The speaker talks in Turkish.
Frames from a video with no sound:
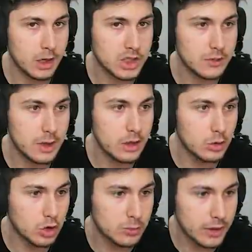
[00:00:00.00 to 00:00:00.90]
ben kaç level?
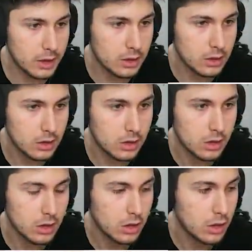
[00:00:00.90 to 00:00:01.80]
54'üm aynen.
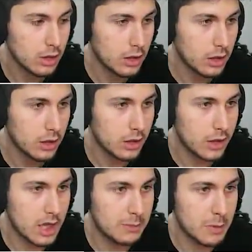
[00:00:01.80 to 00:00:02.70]

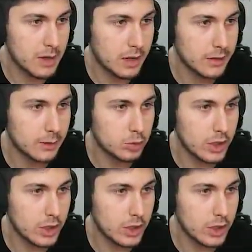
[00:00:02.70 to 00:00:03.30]
Eh be birader